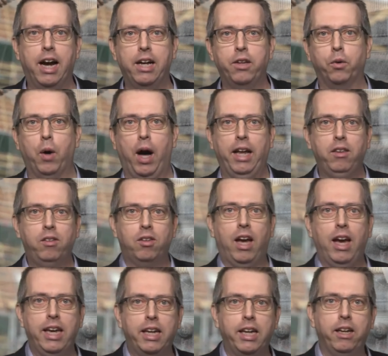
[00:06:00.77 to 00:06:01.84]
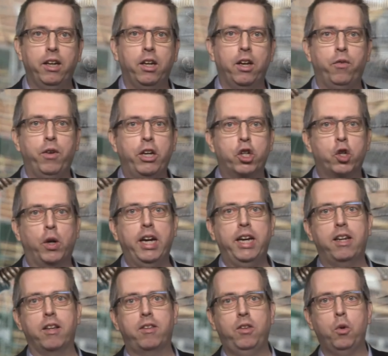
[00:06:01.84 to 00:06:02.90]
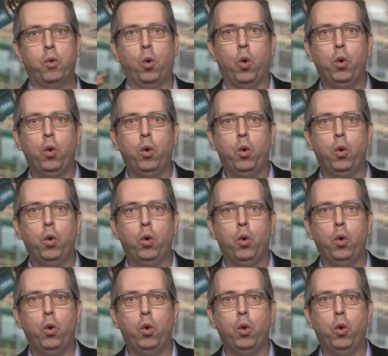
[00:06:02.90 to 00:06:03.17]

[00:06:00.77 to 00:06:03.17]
also Anzeige wegen Steuerhinterziehung